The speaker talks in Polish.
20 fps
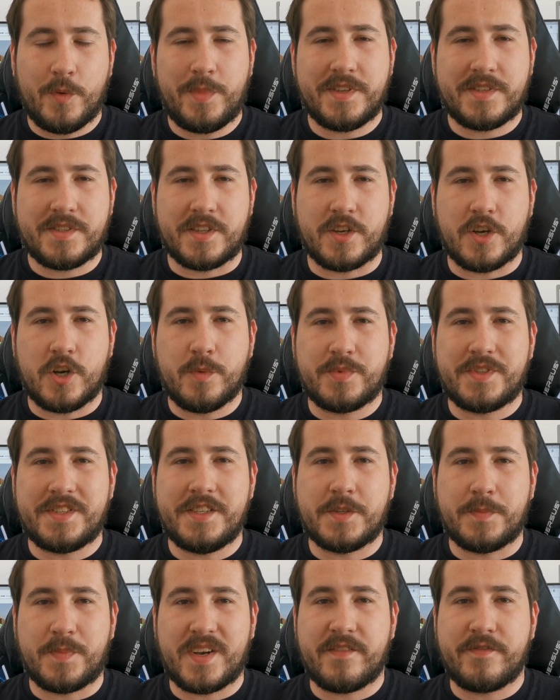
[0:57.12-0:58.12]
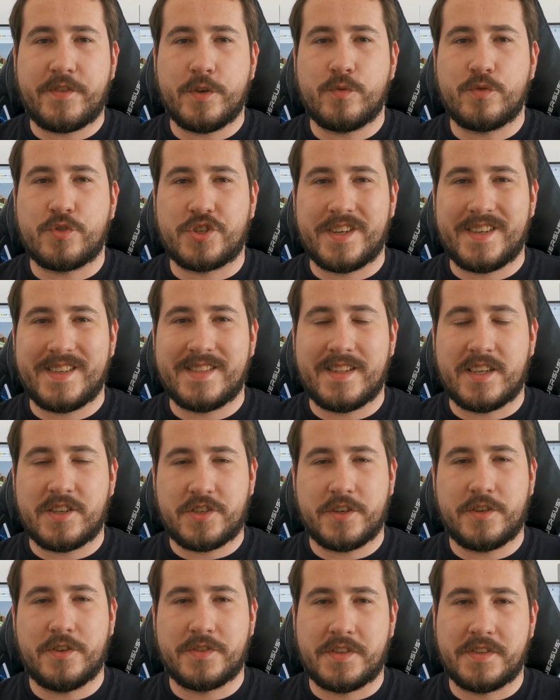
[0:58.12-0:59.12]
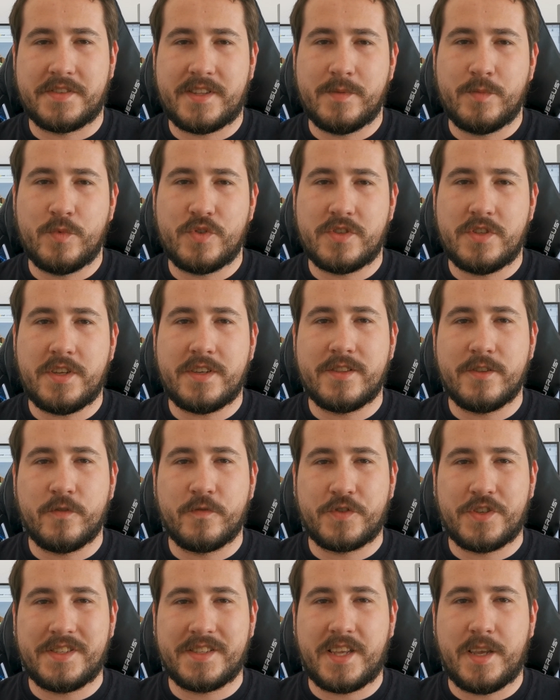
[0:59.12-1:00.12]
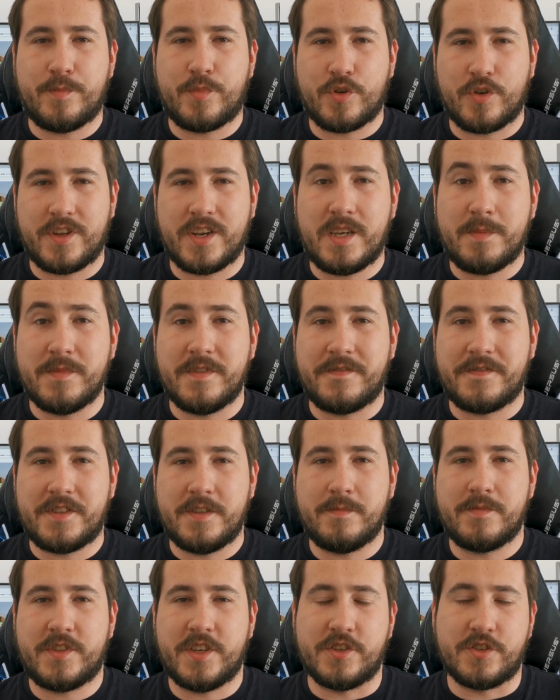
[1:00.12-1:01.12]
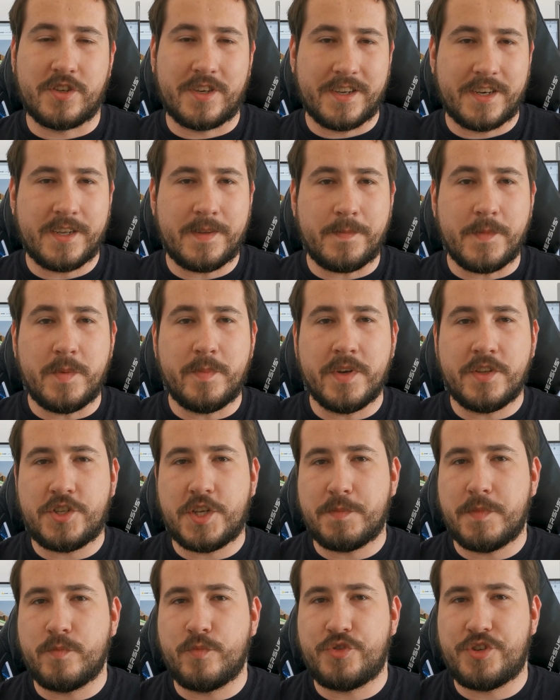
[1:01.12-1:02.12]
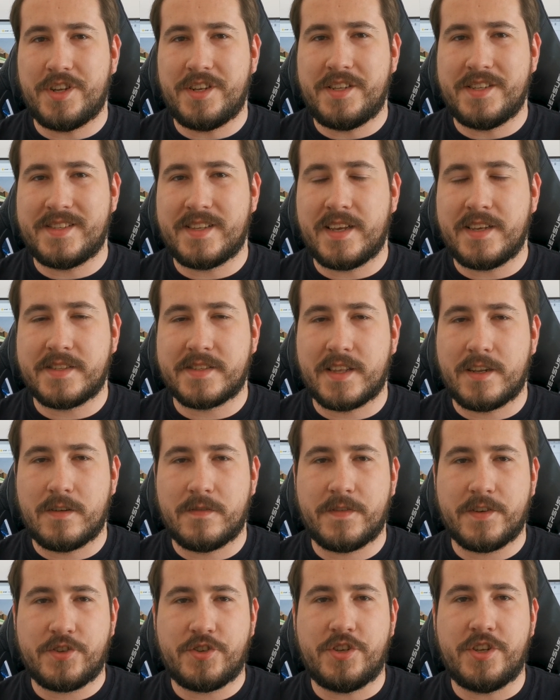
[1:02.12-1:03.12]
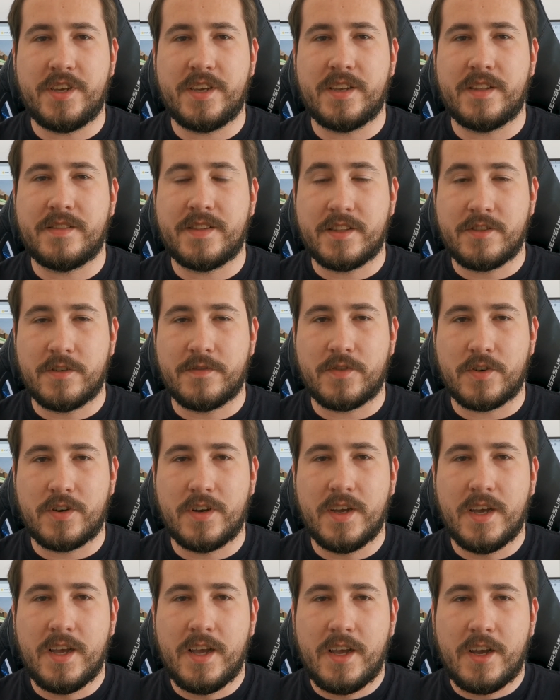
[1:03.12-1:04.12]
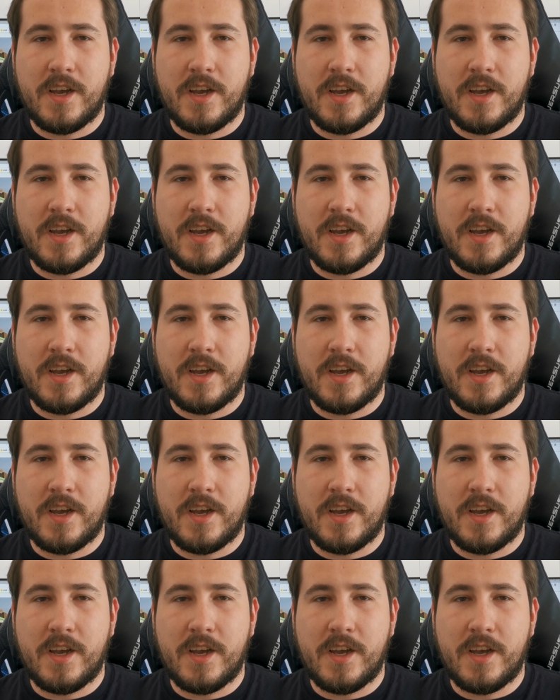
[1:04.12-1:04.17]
Obie z tych opcji sprawią, że z naszego systemu znikną wszystkie programy, w tym też gry i będziemy musieli zainstalować je na nowo.